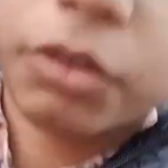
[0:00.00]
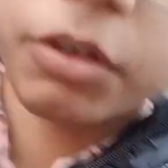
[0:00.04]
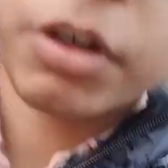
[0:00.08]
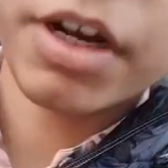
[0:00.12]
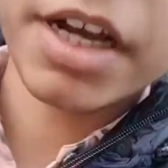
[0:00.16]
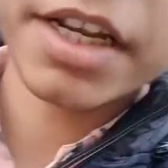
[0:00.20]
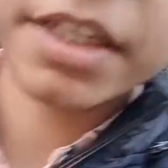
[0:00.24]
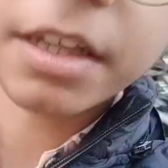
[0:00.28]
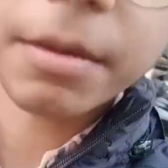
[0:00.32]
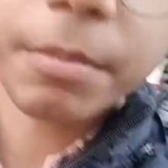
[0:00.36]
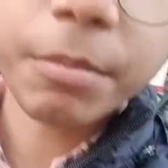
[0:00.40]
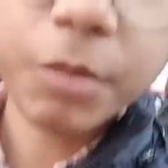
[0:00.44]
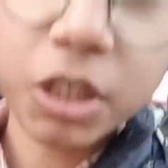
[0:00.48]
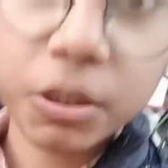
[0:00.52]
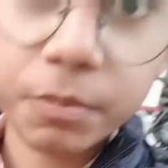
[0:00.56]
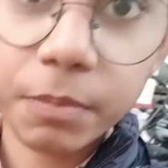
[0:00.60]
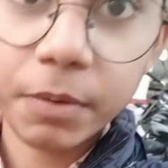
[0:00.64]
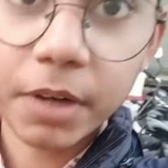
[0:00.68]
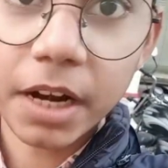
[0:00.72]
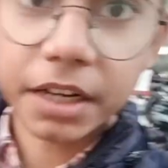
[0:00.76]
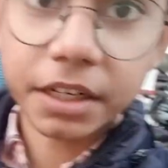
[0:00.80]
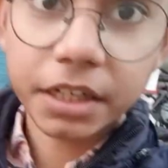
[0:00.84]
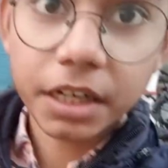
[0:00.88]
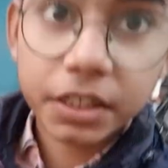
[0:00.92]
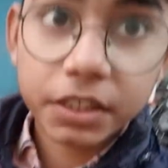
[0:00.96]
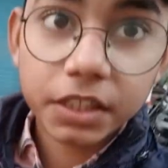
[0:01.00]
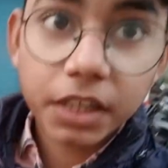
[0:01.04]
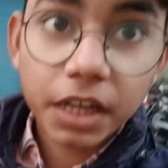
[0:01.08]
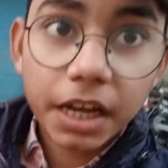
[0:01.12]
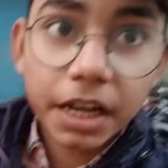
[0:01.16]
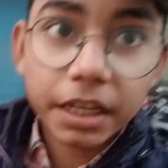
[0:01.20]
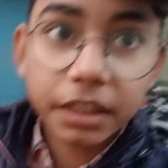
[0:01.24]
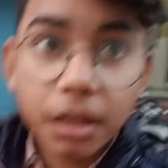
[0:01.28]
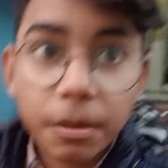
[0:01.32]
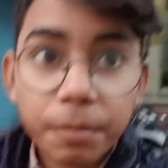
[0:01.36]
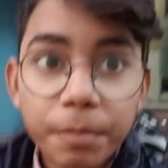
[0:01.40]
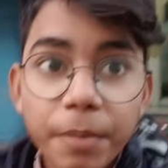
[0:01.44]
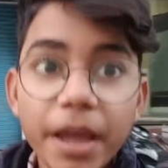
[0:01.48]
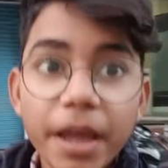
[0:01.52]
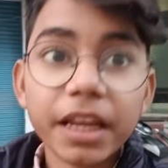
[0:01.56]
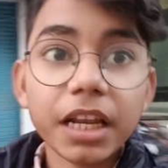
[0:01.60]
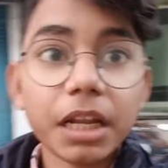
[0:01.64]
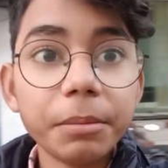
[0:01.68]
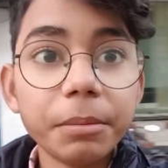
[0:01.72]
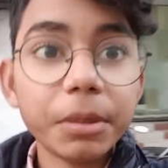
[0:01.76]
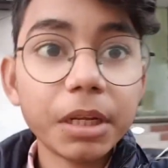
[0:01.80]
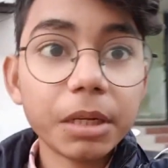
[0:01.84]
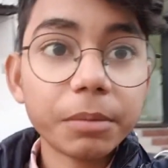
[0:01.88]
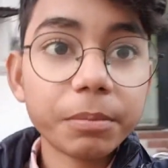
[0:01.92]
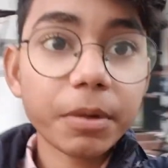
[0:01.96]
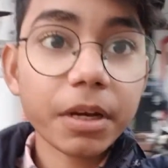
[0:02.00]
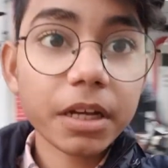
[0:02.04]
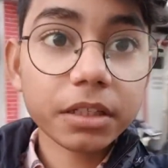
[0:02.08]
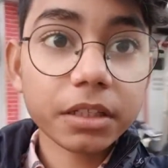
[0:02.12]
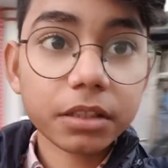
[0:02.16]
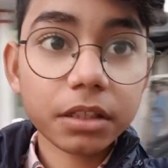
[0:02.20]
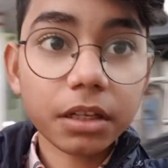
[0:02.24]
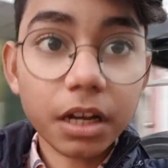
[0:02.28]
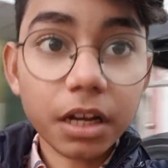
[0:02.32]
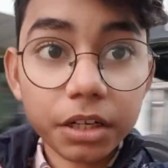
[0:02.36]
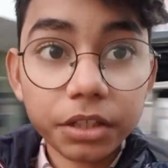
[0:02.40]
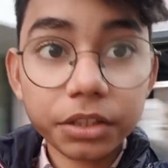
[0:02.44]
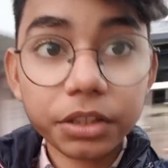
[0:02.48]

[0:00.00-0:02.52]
गाइज़ अब मैं स्प्लेंडर से आया था पहले मेरे पास हंग